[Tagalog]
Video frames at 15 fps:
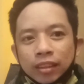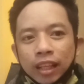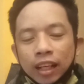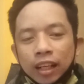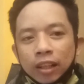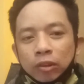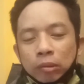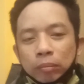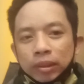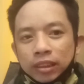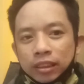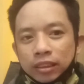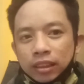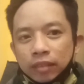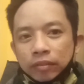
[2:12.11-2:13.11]
dahil nag-comment
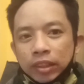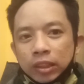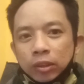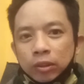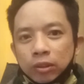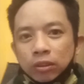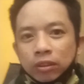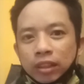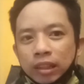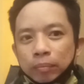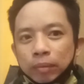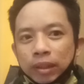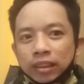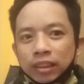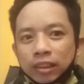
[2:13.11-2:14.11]
siya sa video ko,
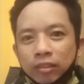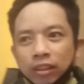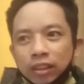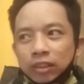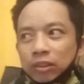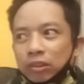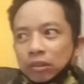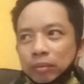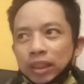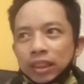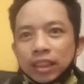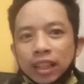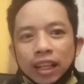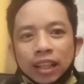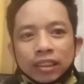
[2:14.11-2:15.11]
napansin ko rin yung comment
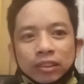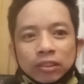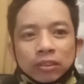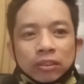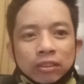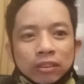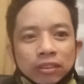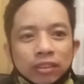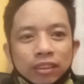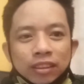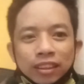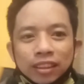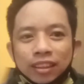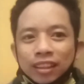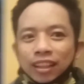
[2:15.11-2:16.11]
niya. So
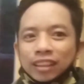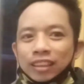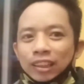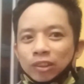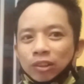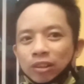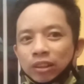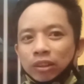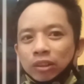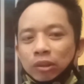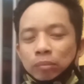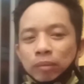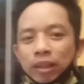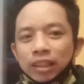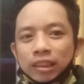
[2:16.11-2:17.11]
nandito ako ngayon
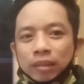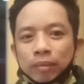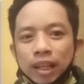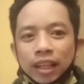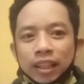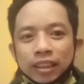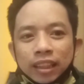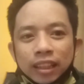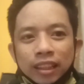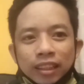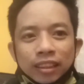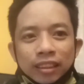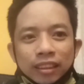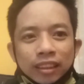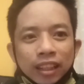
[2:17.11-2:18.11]
dumaan sa bahay niya
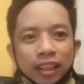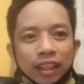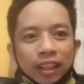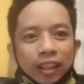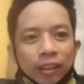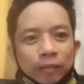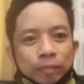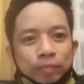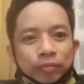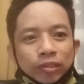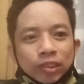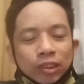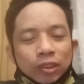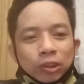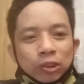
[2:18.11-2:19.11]
dahil ano?
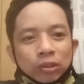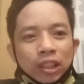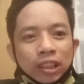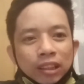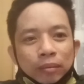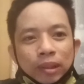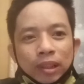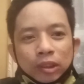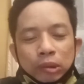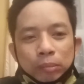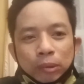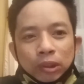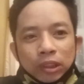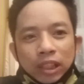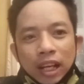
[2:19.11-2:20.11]
gusto natin
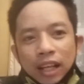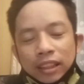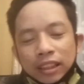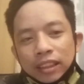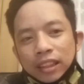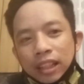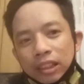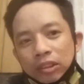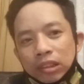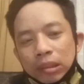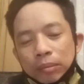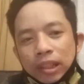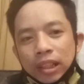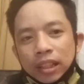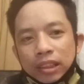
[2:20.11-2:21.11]
mag-suportahan din tayo
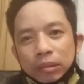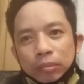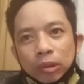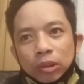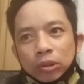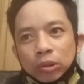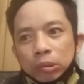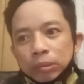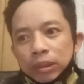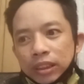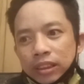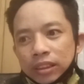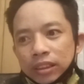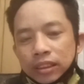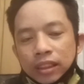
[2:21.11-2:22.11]
ng mga small
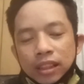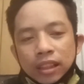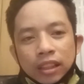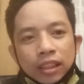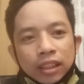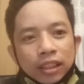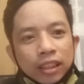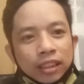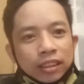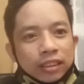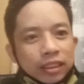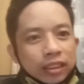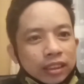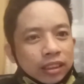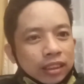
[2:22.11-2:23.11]
YouTubers. At
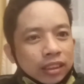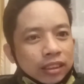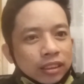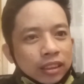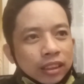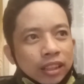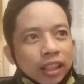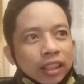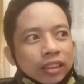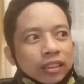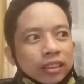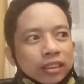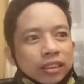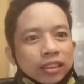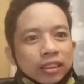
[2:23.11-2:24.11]
si, si
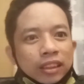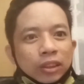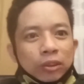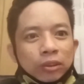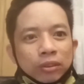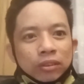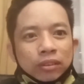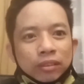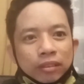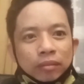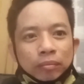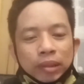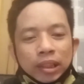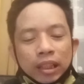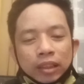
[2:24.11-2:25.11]
Renz dito,
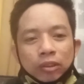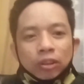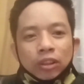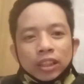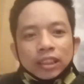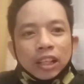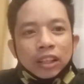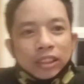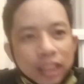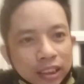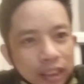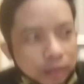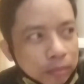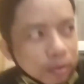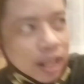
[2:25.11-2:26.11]
pinatuloy niya tayo sa
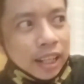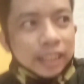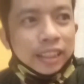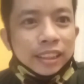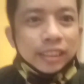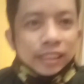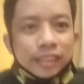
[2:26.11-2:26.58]
kanyang bahay.